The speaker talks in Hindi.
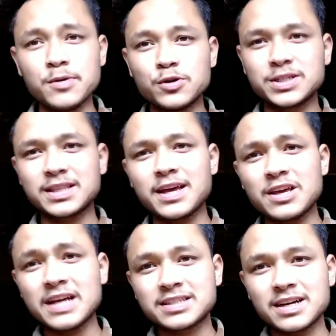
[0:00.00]
ये भी हो सकता है
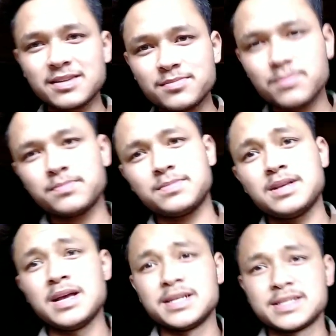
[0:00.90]
कि आजकल
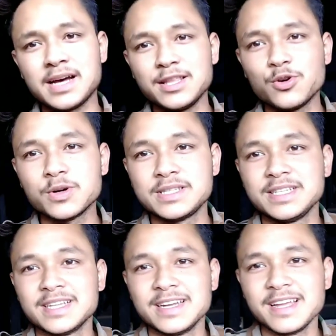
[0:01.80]
शादियों का
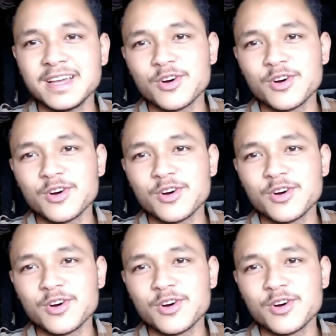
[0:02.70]
सीज़न है